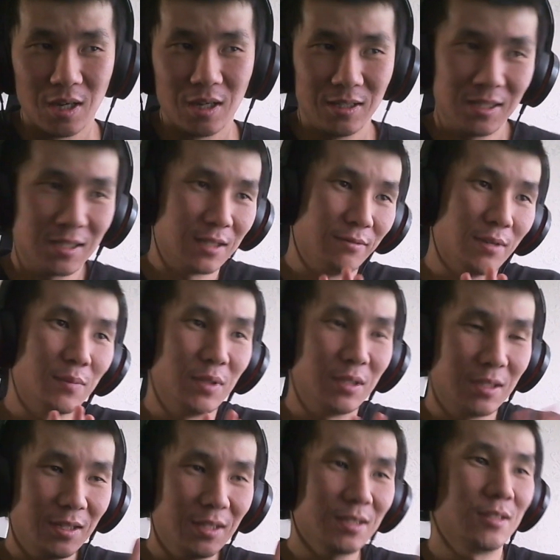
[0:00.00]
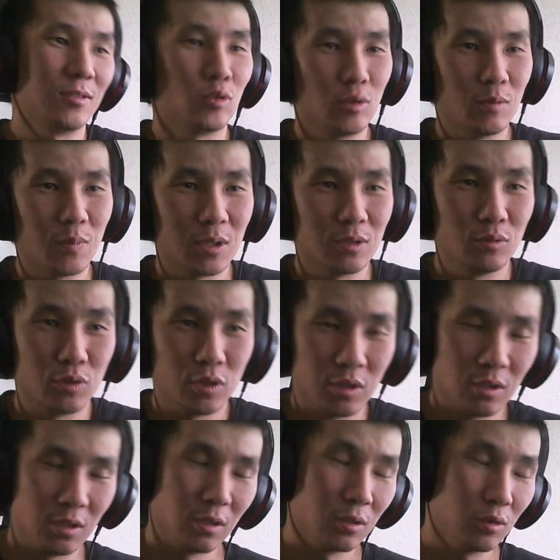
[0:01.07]
Если вам интересно, то
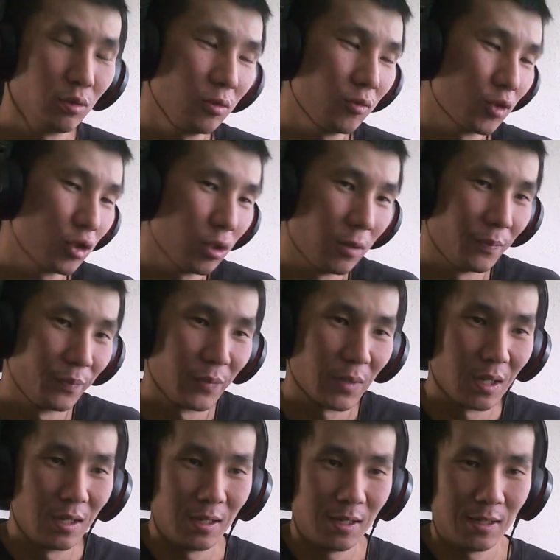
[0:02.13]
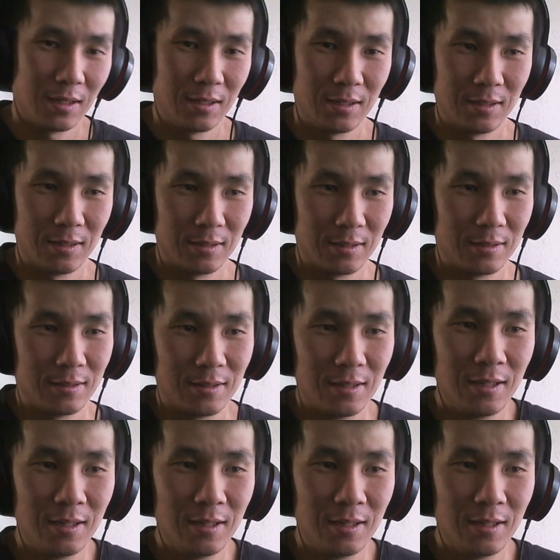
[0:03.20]
послушайте. Суть в чем? А,